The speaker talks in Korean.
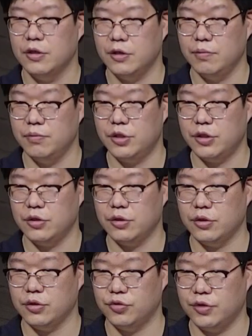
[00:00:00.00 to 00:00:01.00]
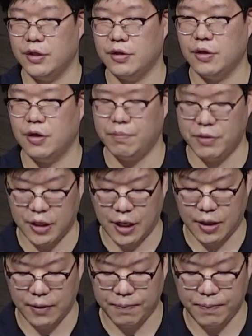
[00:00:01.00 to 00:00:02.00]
음식을 구했던 겁니다.